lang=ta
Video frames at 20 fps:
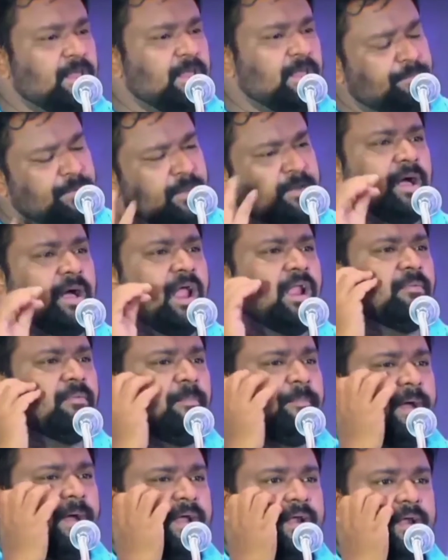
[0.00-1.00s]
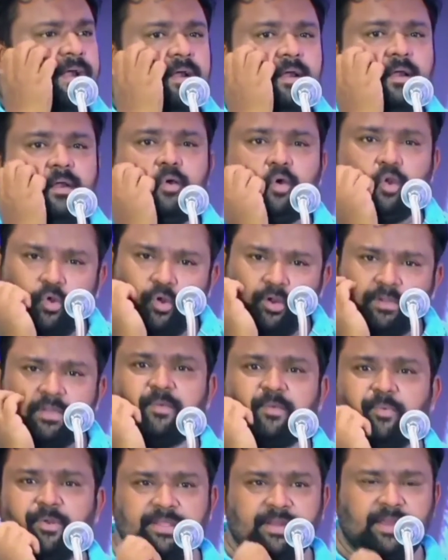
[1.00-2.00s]
பெரும்பாலும் அப்பாக்கள் ஒரு ஹோட்டலுக்கு
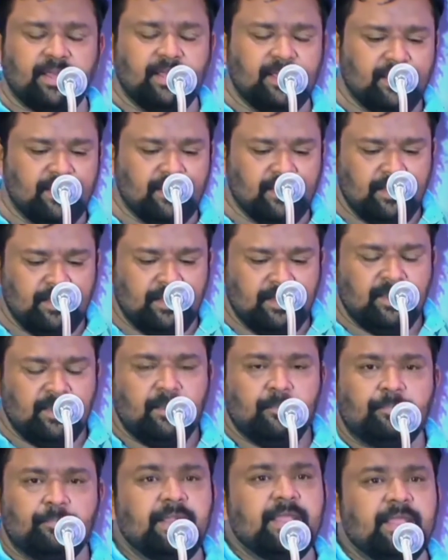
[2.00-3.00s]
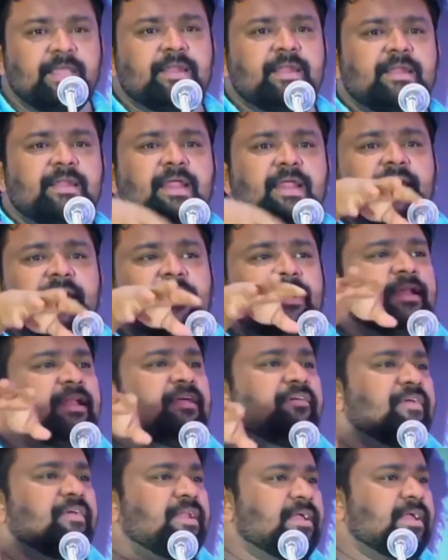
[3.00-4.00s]
போனீங்கன்னா பிள்ளைங்கள்னா
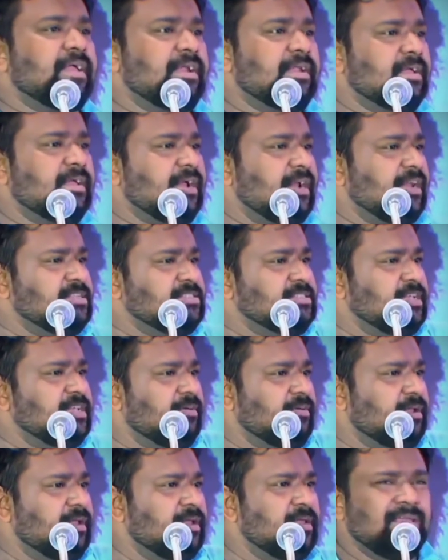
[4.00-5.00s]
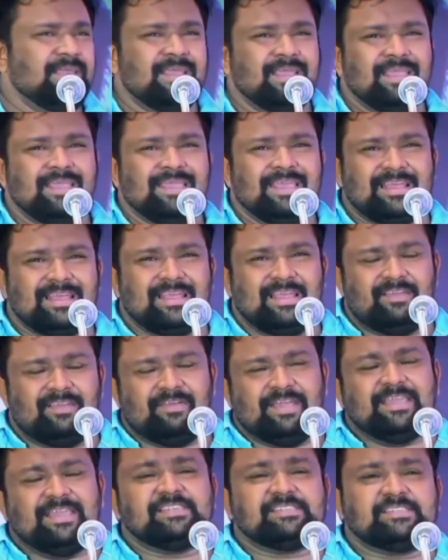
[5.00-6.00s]
என்னென்னு கேட்டு கடைசியாக அவர் எனக்கு
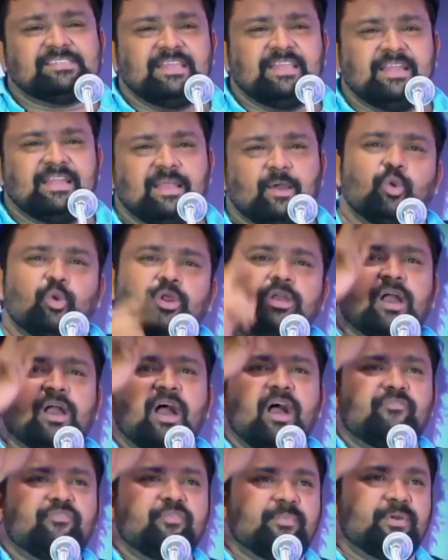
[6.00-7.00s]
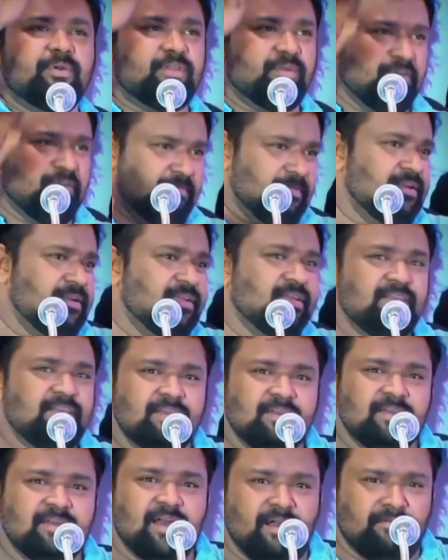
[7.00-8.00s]
வயிறு சரியில்லை ஒரு காஃபி மட்டும் அப்படிப்பார்
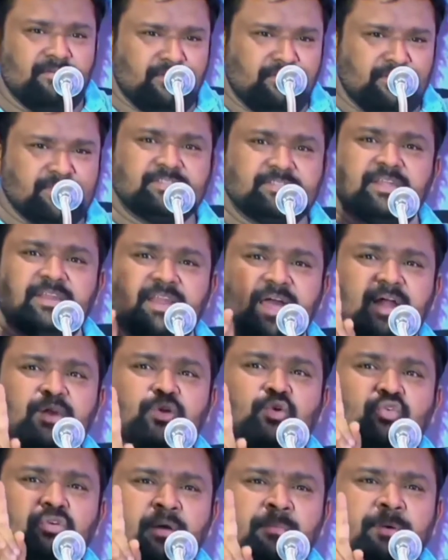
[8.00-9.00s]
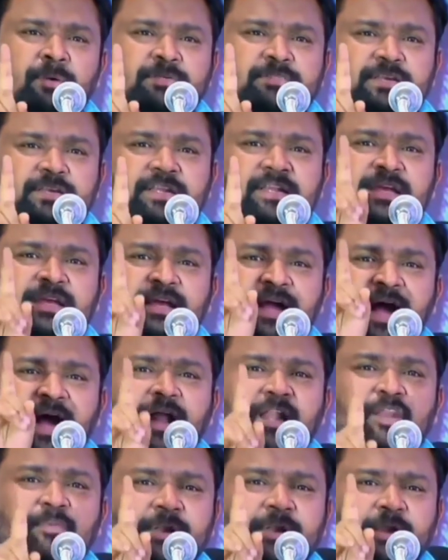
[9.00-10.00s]
அவர் வச்சிருந்த நானூறுரூவா பட்ஜெட்டுக்கு நீங்கள்
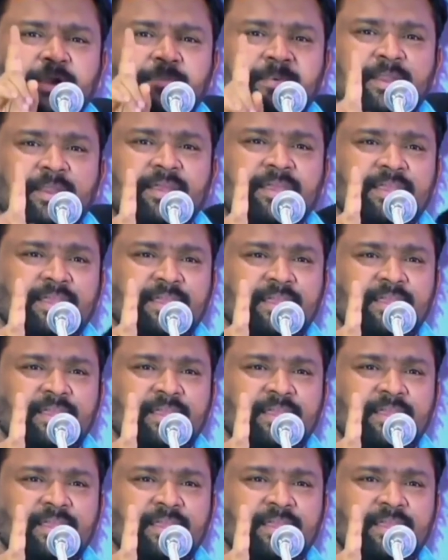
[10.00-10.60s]
ஆர்டர் பண்ண பிறகு